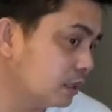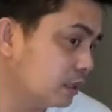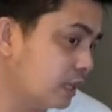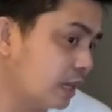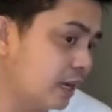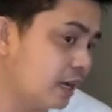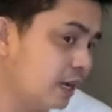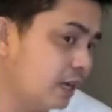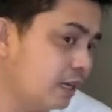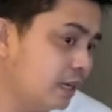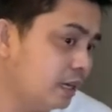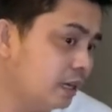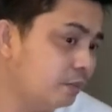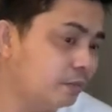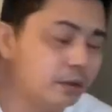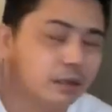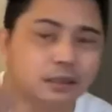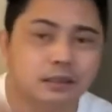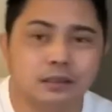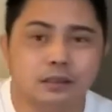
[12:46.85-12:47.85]
Tanghali
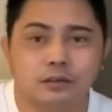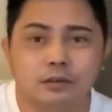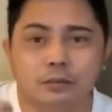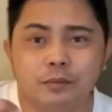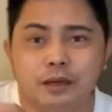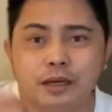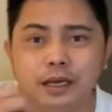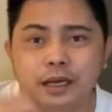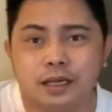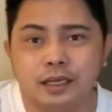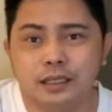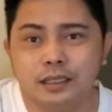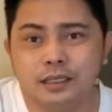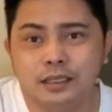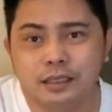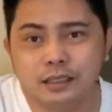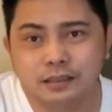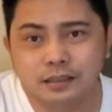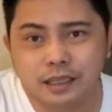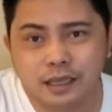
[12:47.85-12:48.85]
abang kumakain
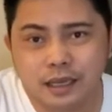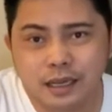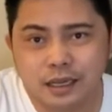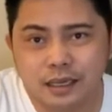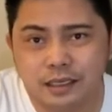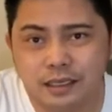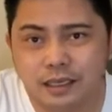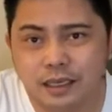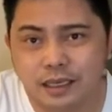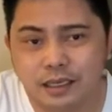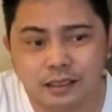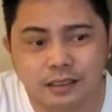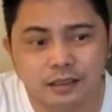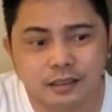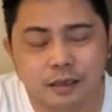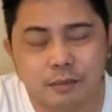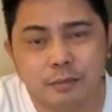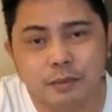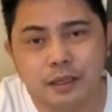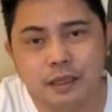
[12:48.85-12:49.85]
ng tanghalian,
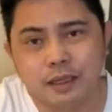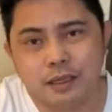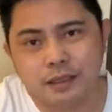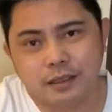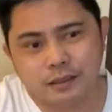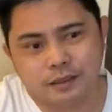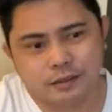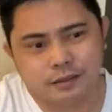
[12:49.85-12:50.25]
kape.